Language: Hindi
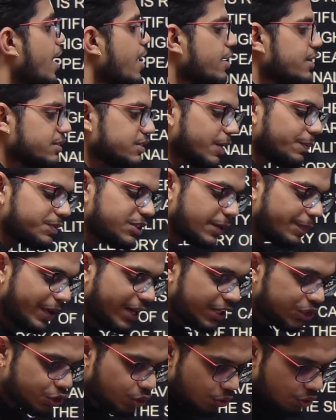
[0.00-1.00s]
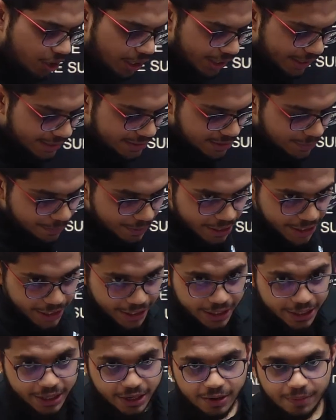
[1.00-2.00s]
सबसे पहले शुरू करने से पहले
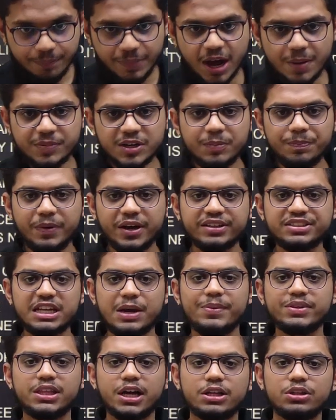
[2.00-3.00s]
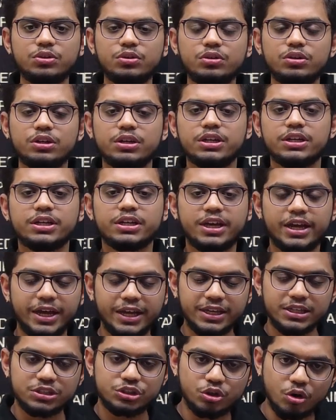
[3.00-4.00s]
मैं अपना परिचय बता दूं कि
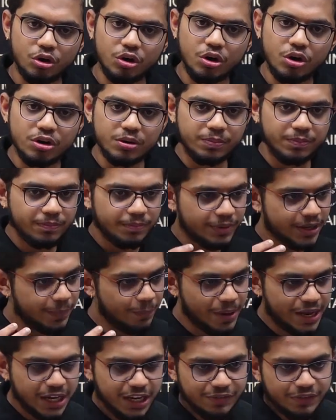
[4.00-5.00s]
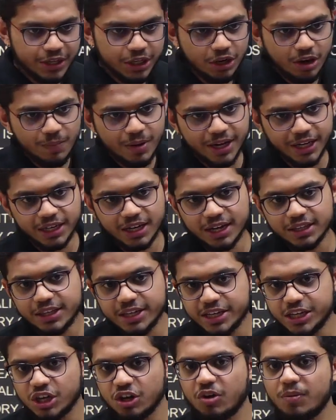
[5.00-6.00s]
जो लोग ने पहली वीडियो हमारी ना
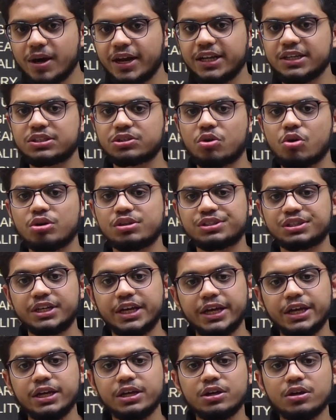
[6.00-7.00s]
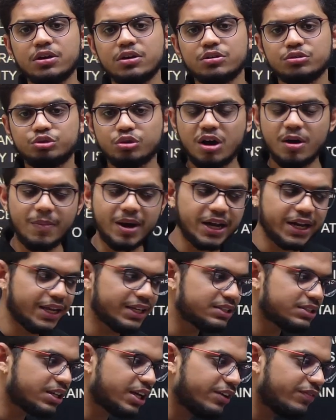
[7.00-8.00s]
देखी हो हमारी इस कोर्स की जो हमारी इस
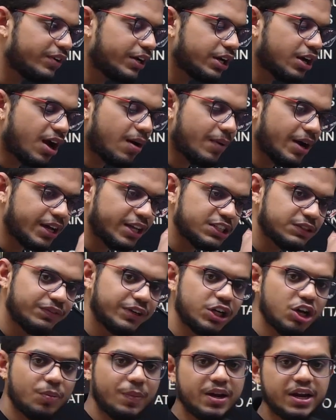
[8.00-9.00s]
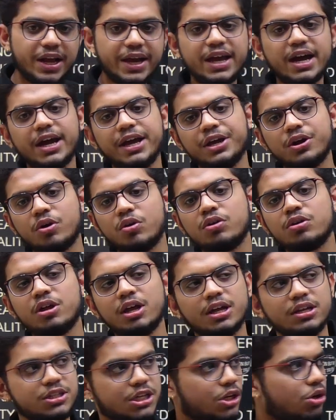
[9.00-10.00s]
नई हमारी इस वीडियो पर नए आए हो
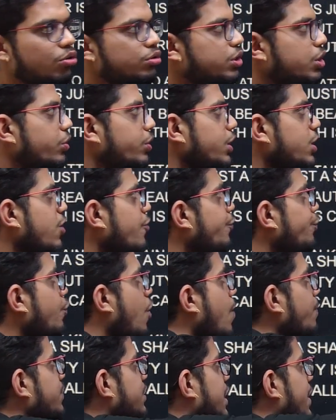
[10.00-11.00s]
जिनको थ्योरी ऑफ फॉर्म्स के